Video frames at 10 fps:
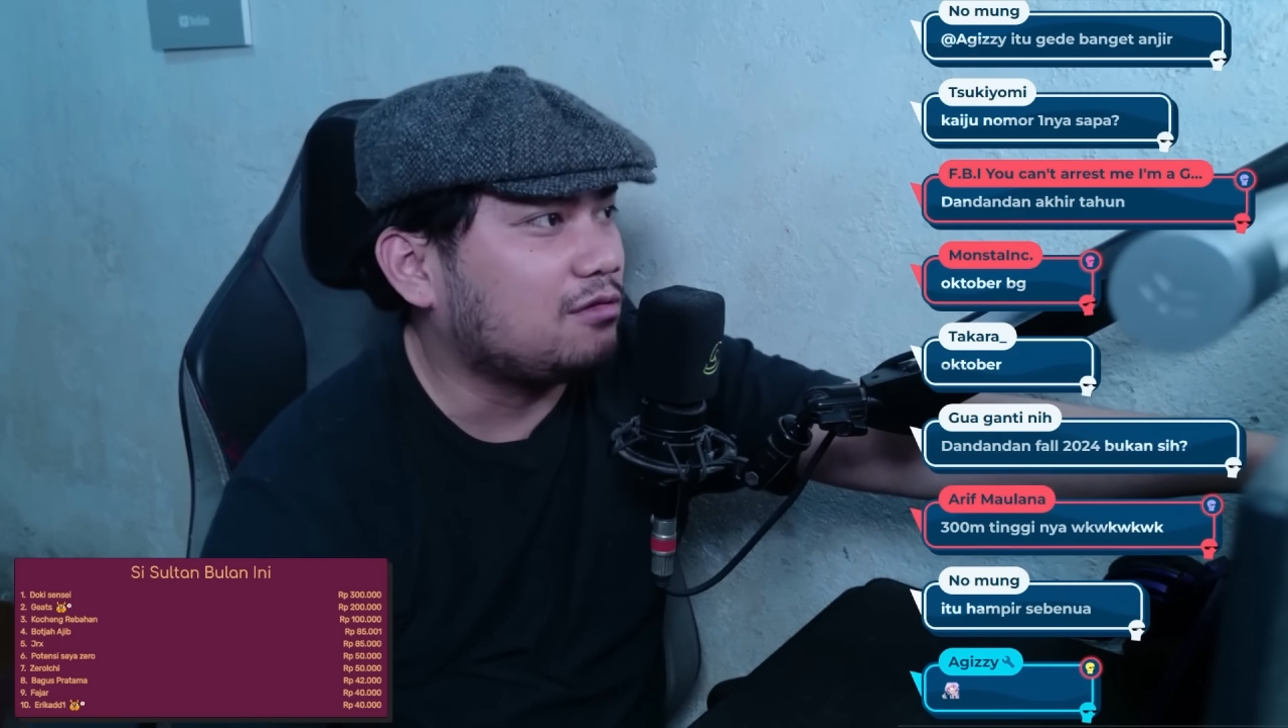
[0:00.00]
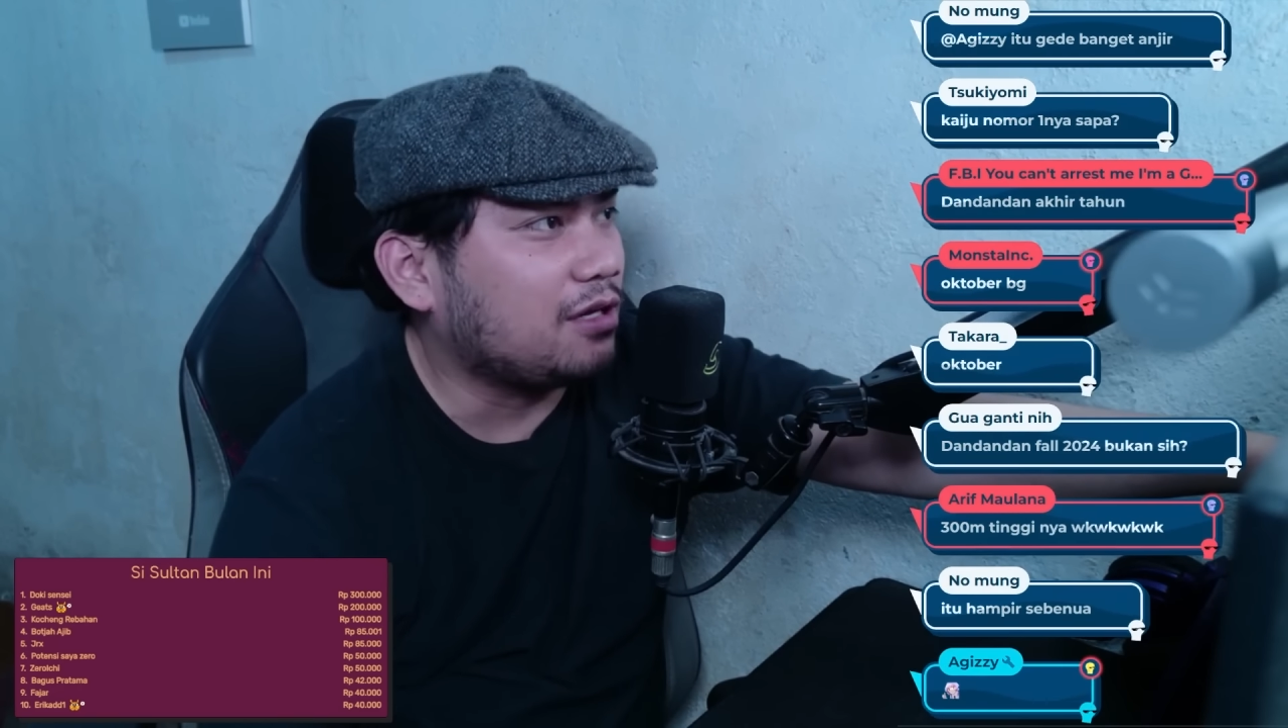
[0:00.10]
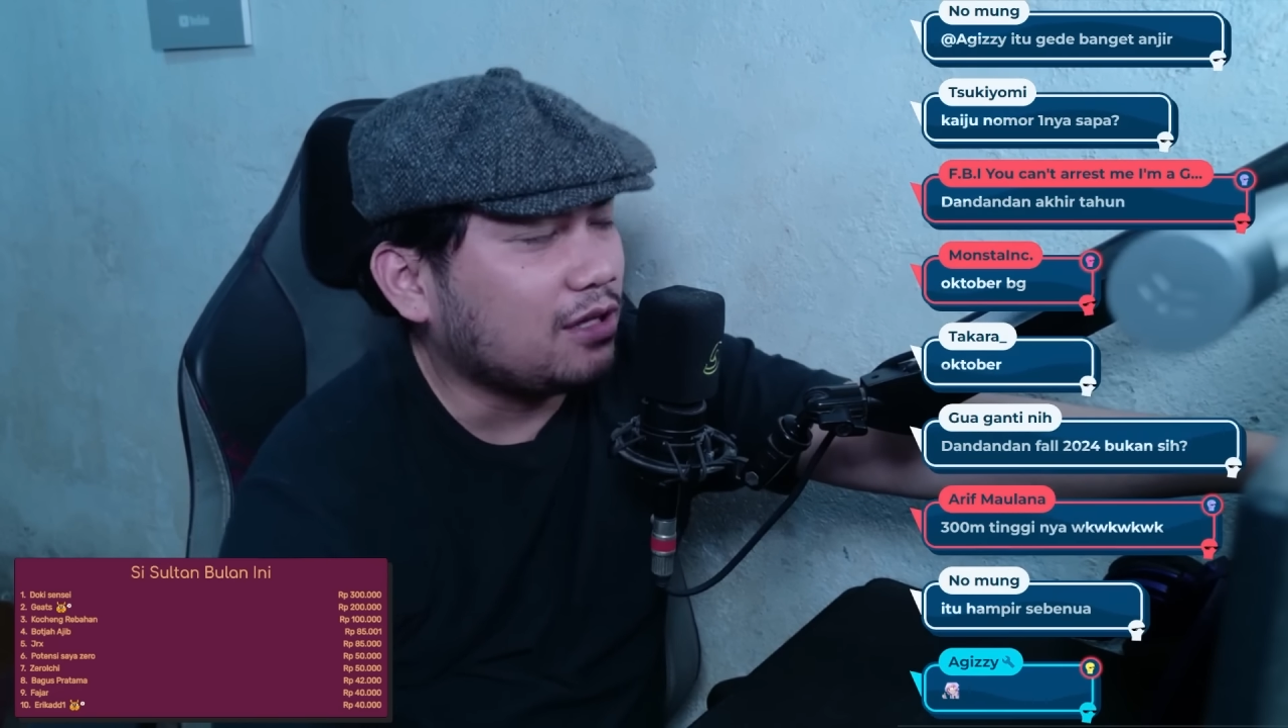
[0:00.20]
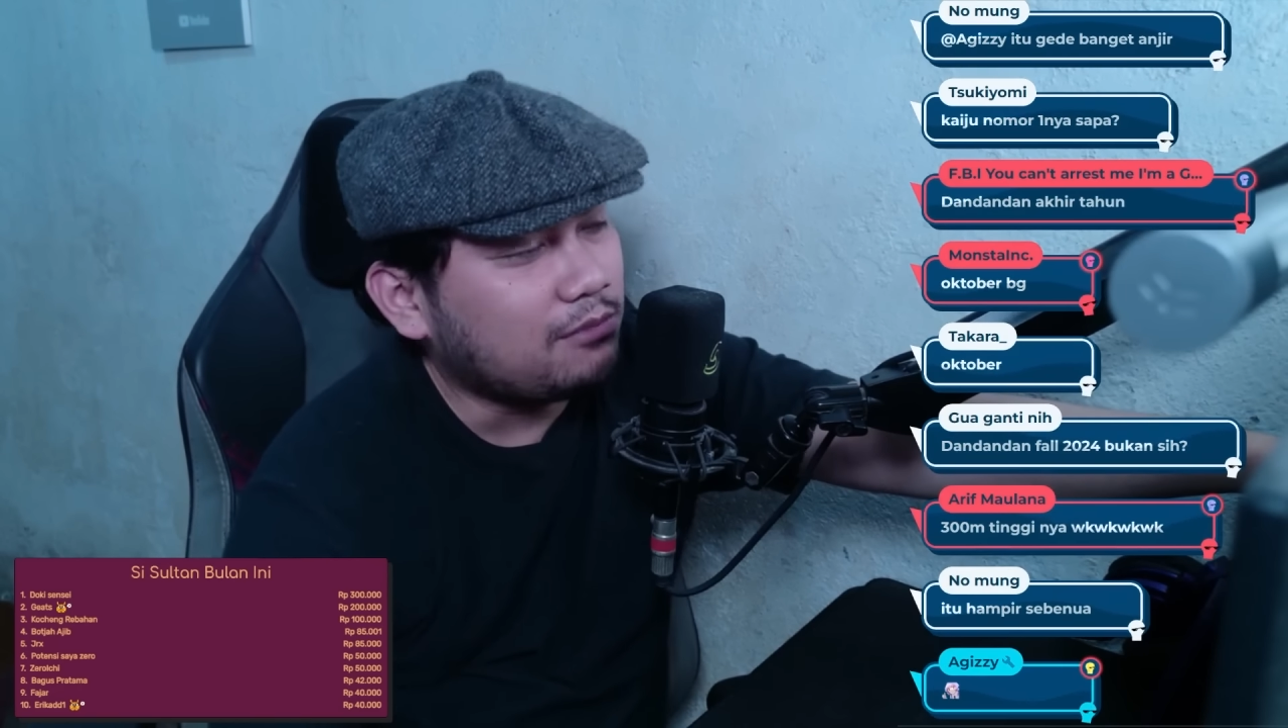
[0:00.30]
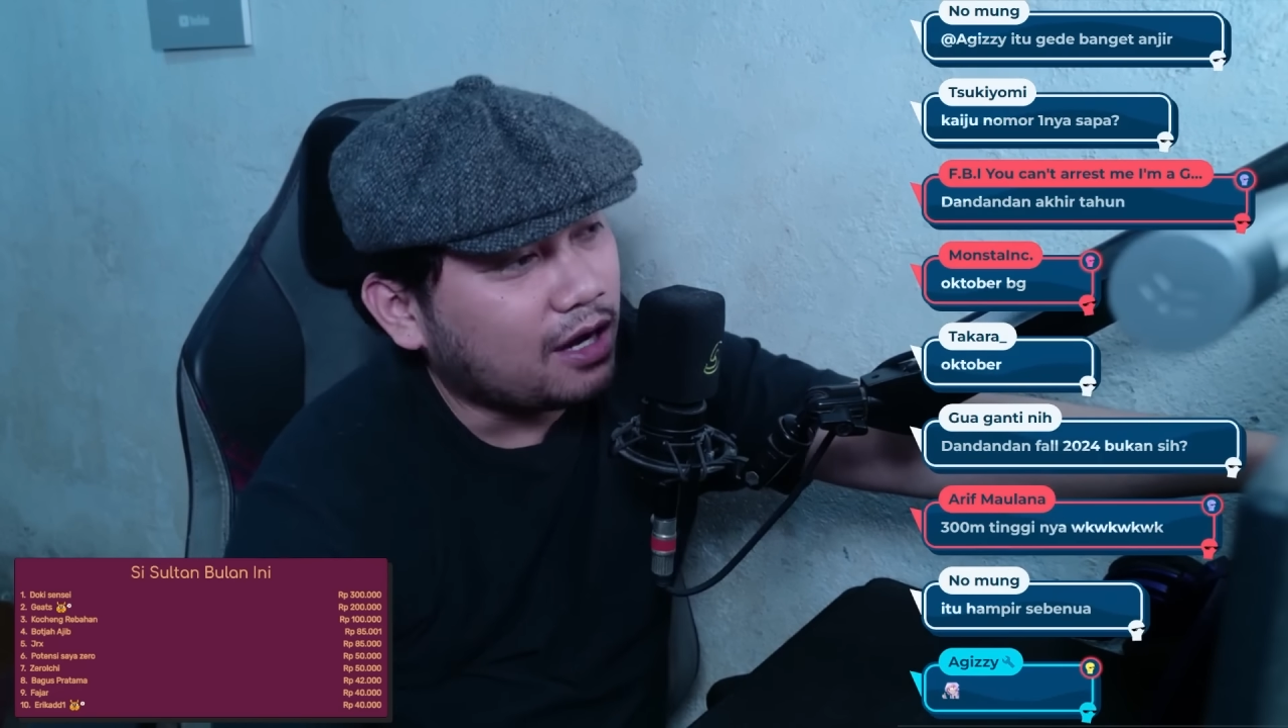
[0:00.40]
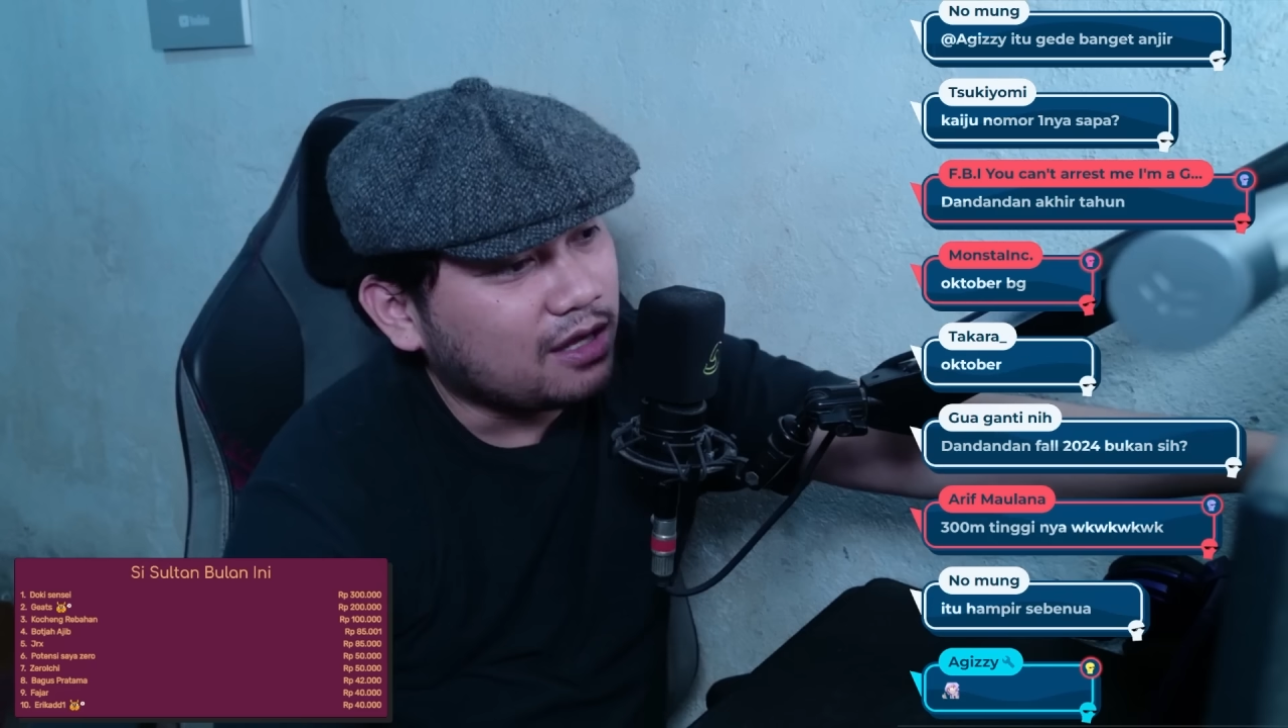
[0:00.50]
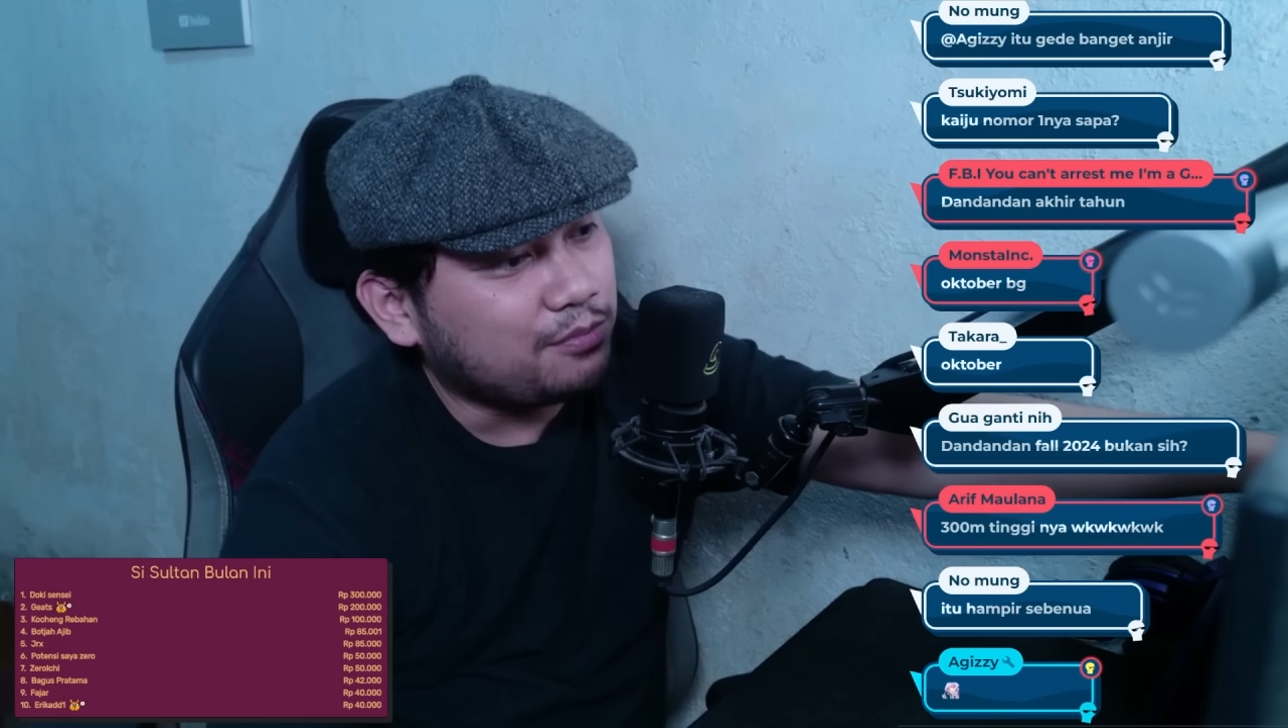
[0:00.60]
ternyata manganya